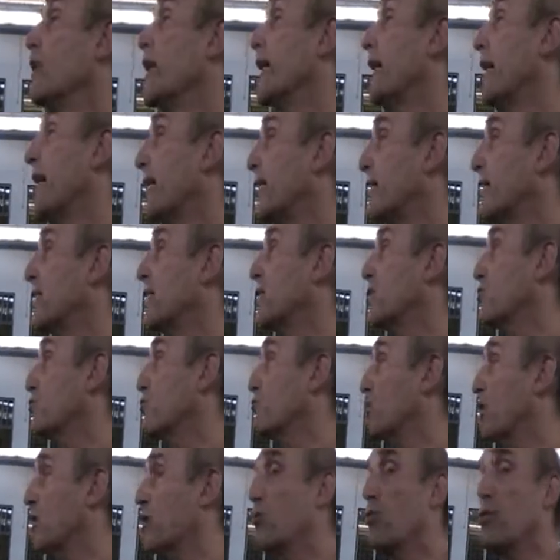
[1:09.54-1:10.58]
que carecen de
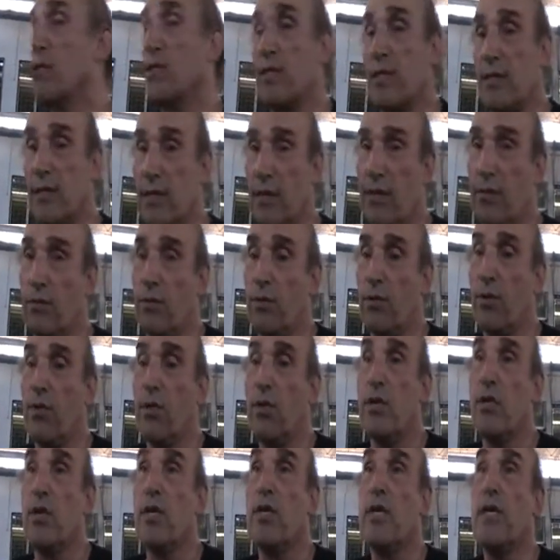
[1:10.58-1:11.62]
sustento y de sentido.
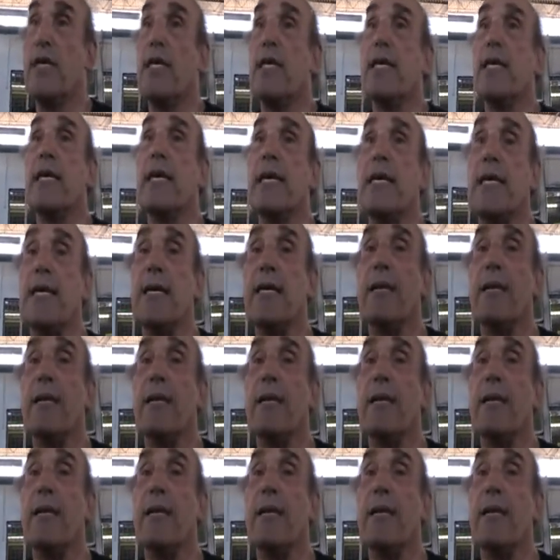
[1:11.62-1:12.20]
¿No sería